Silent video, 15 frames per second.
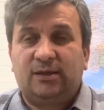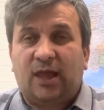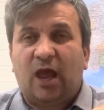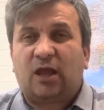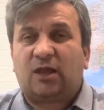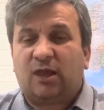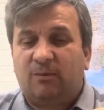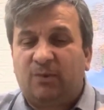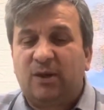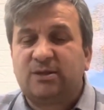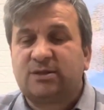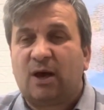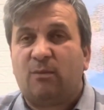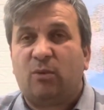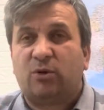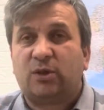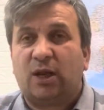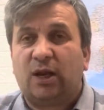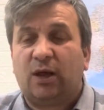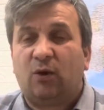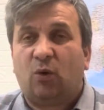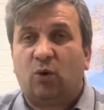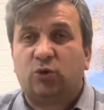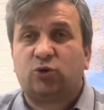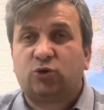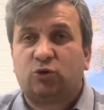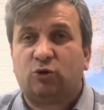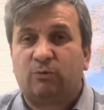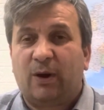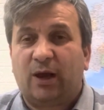tek tip insan modeli
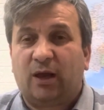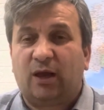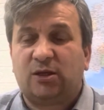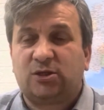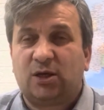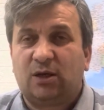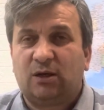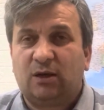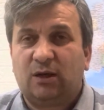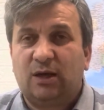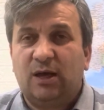oluşturmak için